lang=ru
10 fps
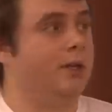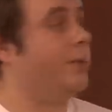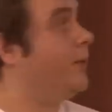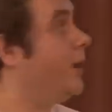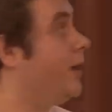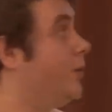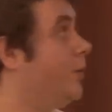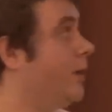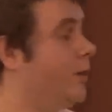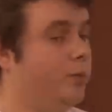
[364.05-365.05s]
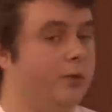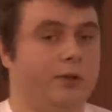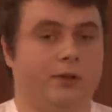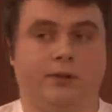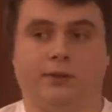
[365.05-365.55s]
Например, оно могло
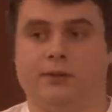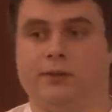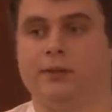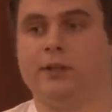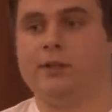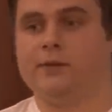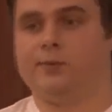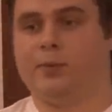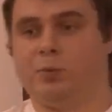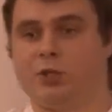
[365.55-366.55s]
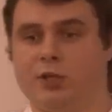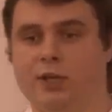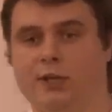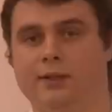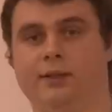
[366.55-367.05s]
бы, э, когда вы
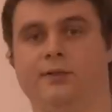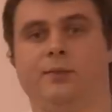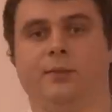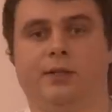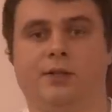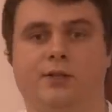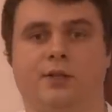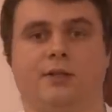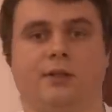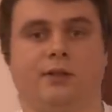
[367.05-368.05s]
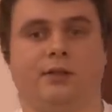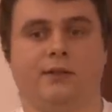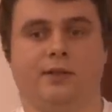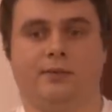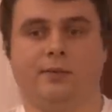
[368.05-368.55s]
побежали, автоматически
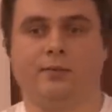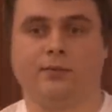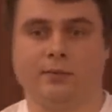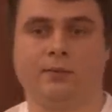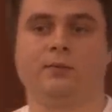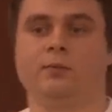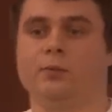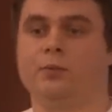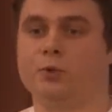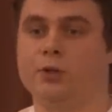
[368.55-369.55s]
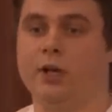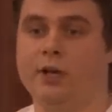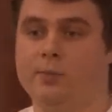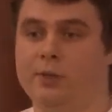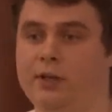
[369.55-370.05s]
стартовать вам
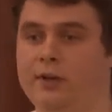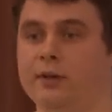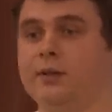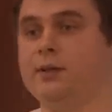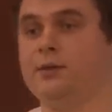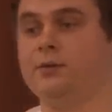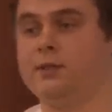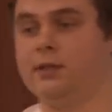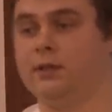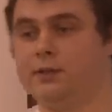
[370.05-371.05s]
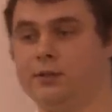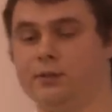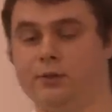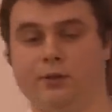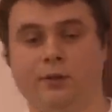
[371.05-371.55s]
музыкальный плеер, если у вас так
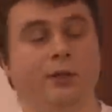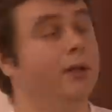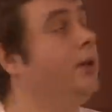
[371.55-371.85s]
настроено,